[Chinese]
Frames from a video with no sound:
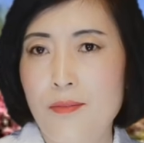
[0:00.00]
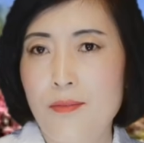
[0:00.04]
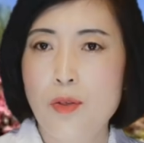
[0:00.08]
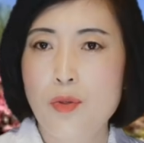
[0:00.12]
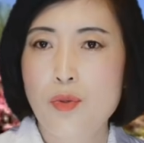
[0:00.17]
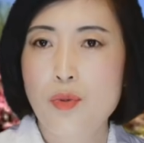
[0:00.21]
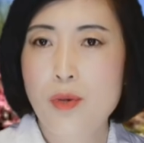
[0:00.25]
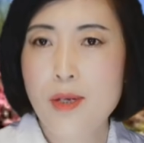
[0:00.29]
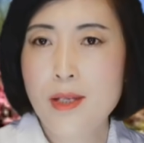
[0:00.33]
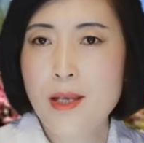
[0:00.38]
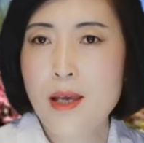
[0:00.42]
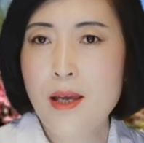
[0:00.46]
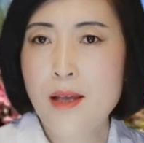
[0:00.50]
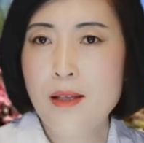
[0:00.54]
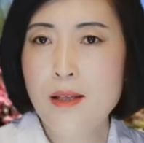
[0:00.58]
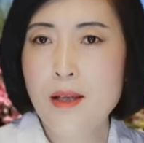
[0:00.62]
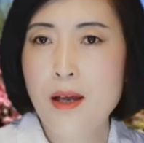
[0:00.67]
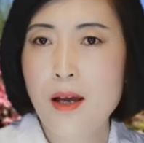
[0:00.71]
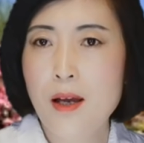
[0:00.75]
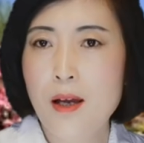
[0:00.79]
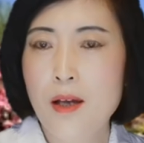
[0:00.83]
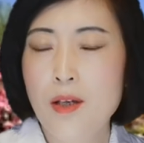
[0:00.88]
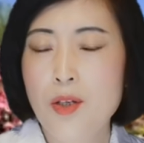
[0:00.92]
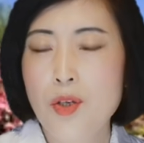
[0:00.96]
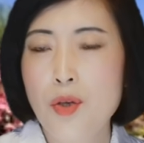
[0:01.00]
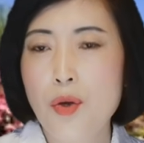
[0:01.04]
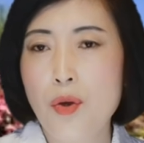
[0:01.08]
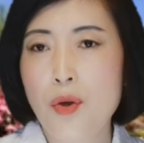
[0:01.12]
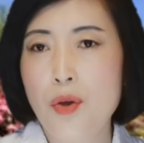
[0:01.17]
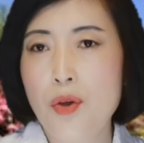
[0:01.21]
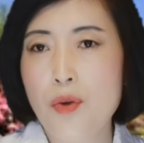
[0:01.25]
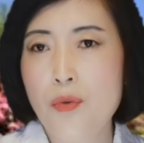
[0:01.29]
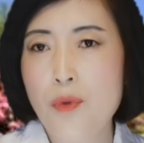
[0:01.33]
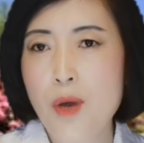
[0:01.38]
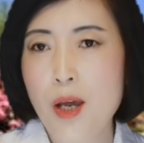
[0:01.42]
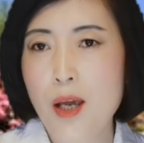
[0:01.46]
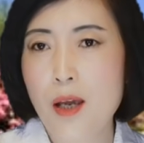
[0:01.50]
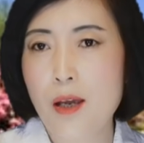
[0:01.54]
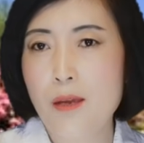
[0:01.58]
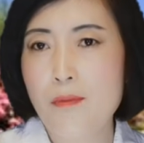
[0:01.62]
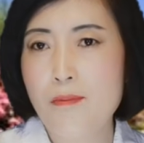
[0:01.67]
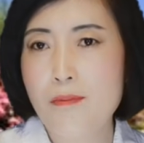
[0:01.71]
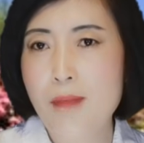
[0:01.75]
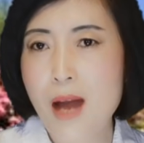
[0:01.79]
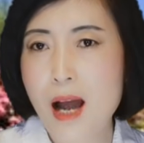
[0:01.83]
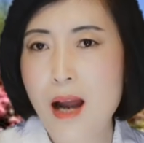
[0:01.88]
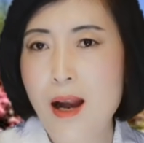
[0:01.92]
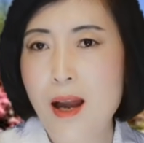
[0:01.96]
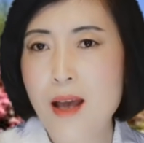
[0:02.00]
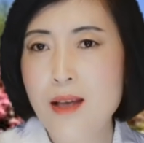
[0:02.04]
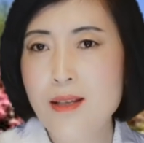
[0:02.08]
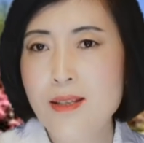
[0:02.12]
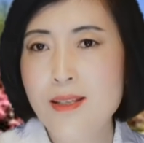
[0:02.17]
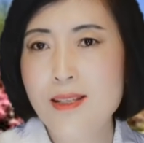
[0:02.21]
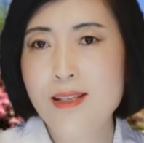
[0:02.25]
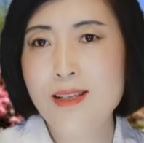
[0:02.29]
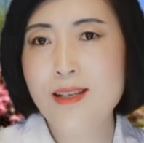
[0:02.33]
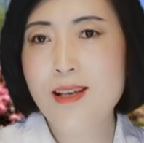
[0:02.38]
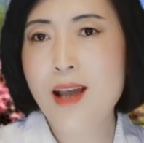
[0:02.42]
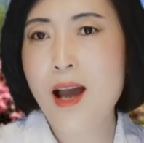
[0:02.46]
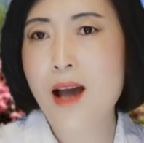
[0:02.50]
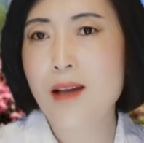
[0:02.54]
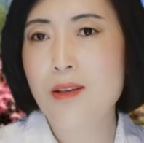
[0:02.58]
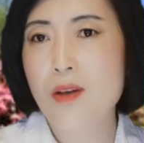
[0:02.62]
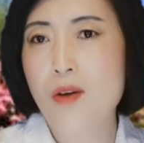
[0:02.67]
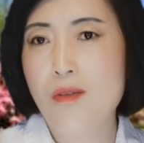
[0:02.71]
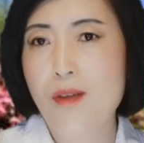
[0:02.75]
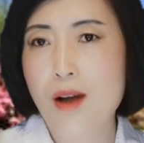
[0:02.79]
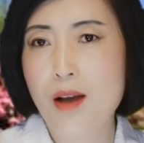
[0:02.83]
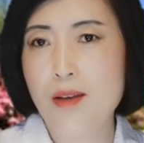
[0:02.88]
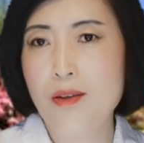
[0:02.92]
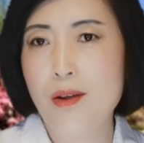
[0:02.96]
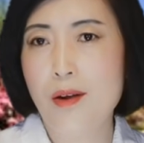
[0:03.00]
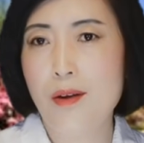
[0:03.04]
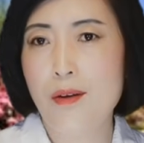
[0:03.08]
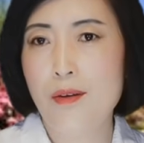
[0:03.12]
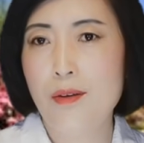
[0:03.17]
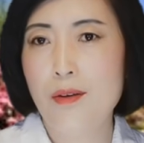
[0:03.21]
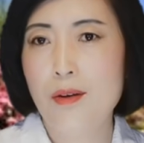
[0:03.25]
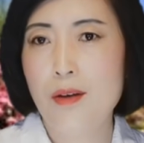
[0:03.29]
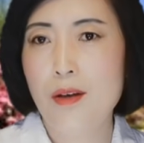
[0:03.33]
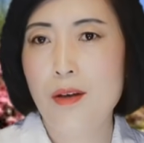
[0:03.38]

昨天呢，有一位马来西亚的网友，